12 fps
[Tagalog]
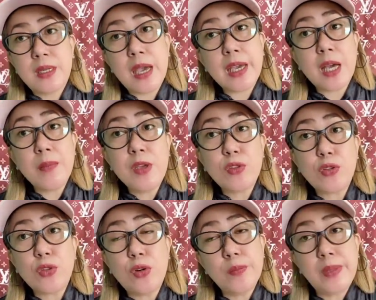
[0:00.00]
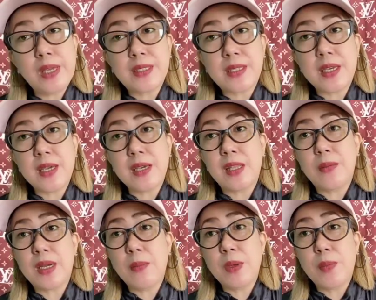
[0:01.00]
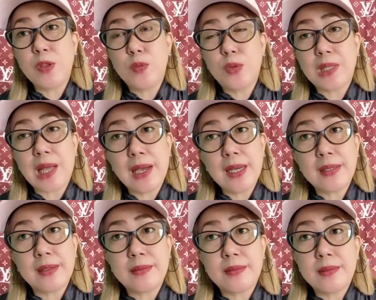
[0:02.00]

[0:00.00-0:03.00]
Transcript: Eh kami yung totoong busy na maraming pinupuntahan.